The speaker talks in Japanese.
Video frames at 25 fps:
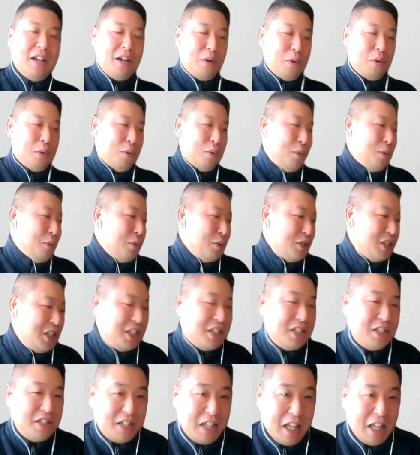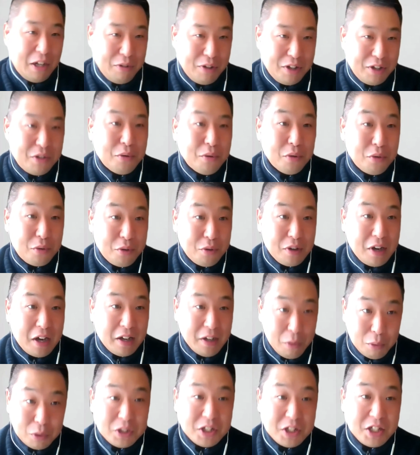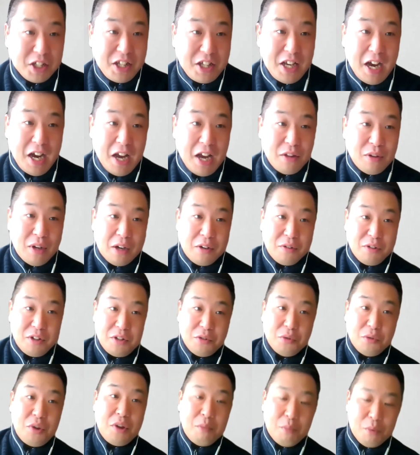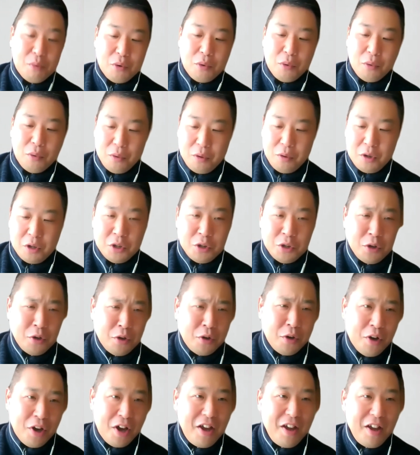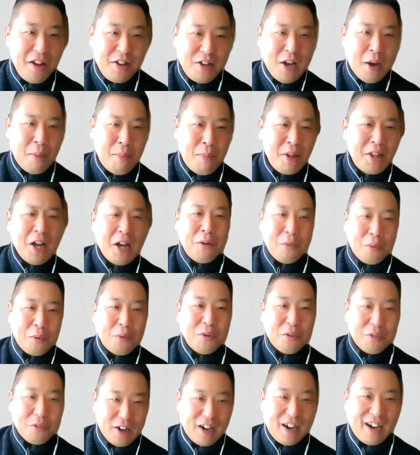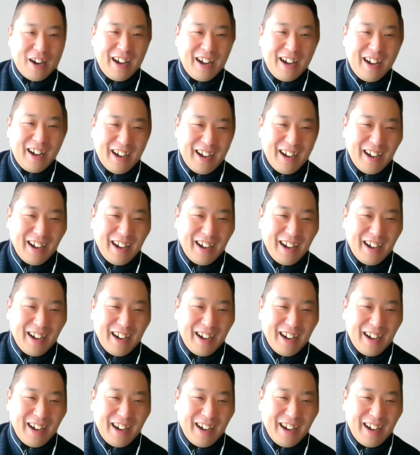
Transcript: こう知ってる人というかねお付き合いのある人でもえやめたのとか